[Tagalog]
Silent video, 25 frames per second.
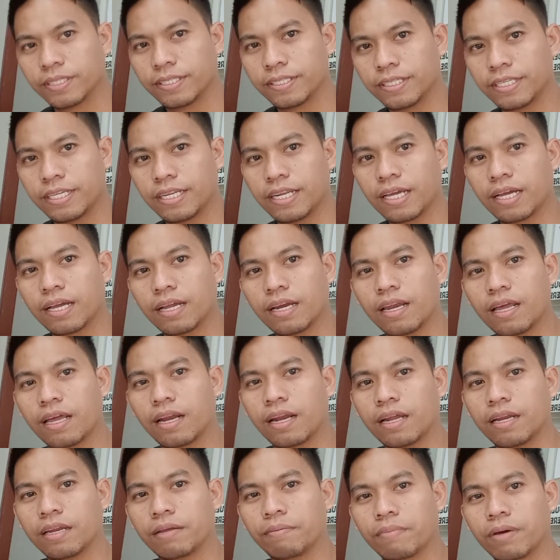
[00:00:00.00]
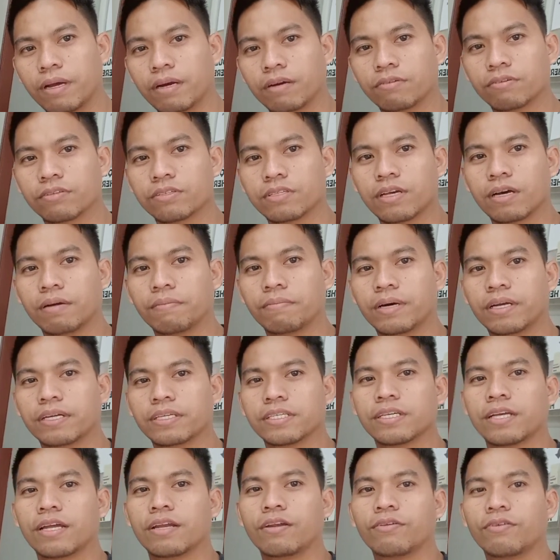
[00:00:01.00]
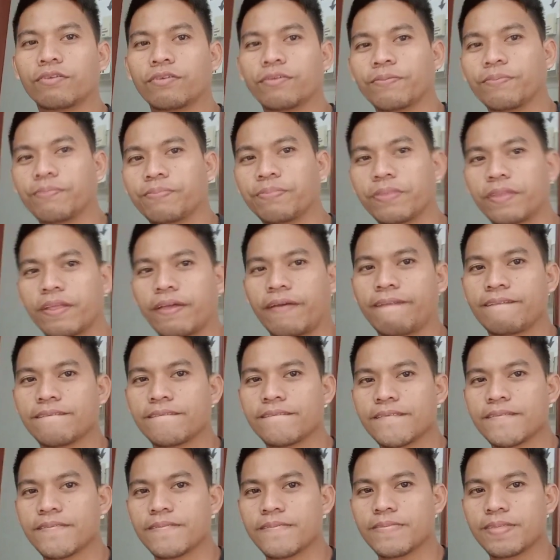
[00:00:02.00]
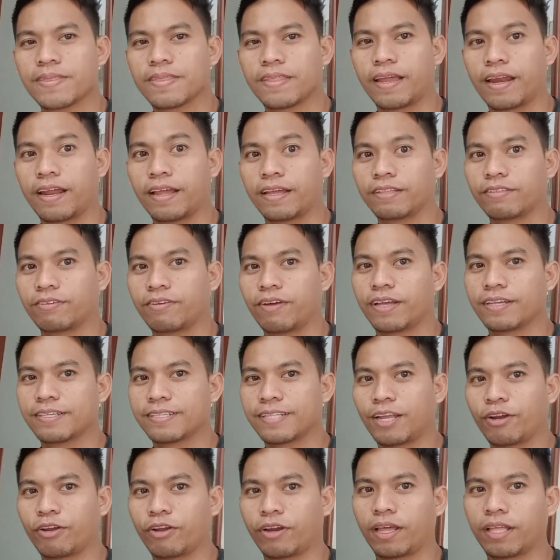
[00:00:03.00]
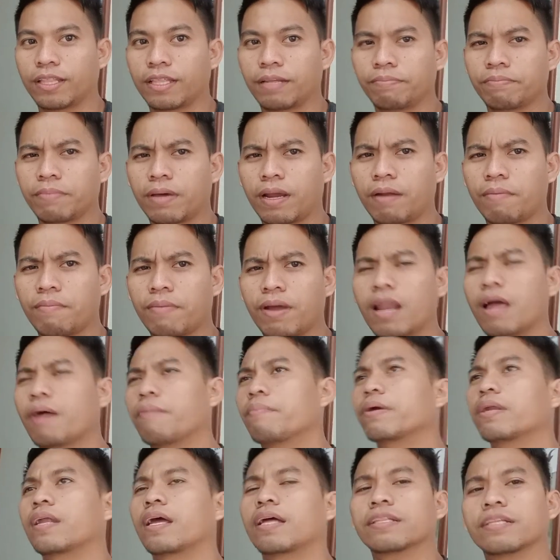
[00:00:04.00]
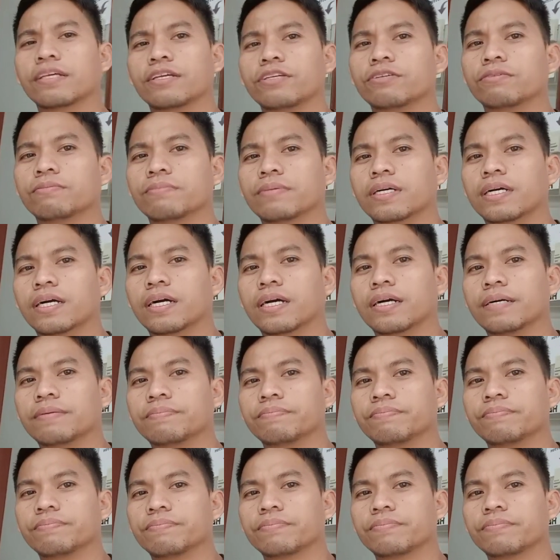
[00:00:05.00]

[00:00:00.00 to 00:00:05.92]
dineklara ni Marcos ang martial law. Tara ito guys, tanongin natin para malaman natin yung mga